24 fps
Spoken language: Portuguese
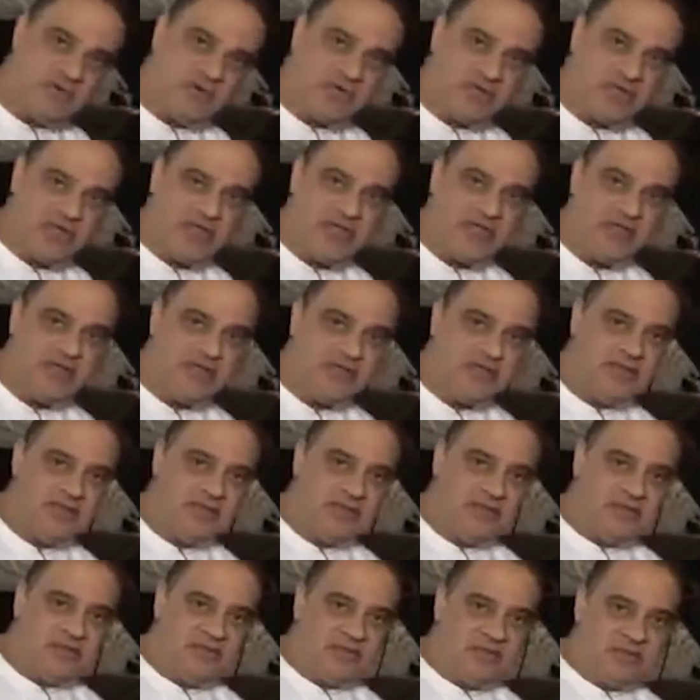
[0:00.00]
ok?
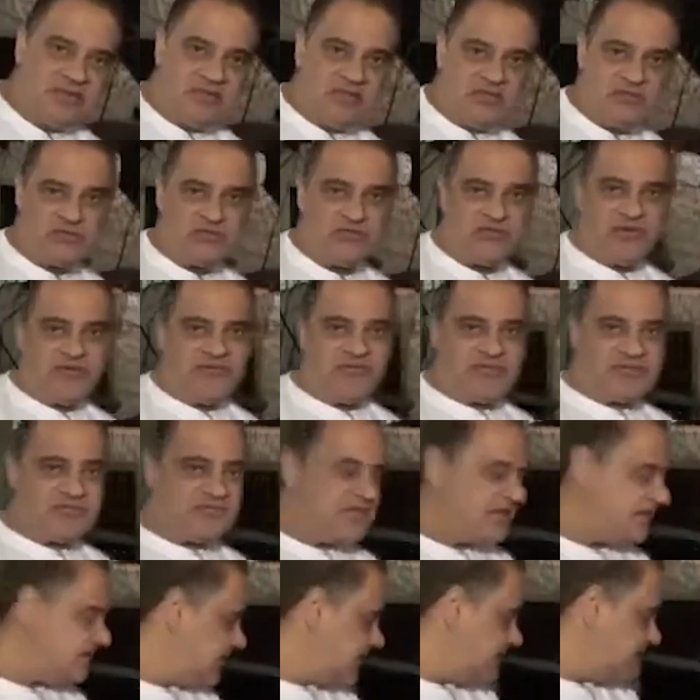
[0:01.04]
Isso vai
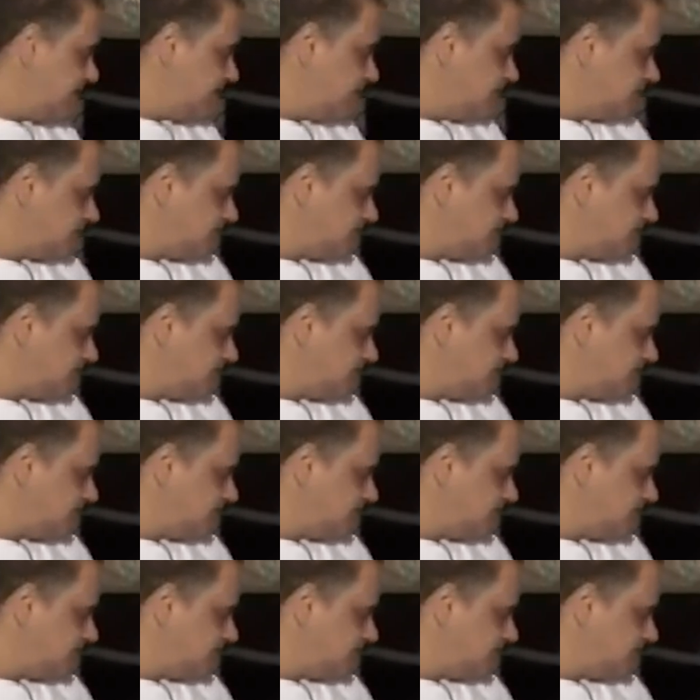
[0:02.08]
facilitar para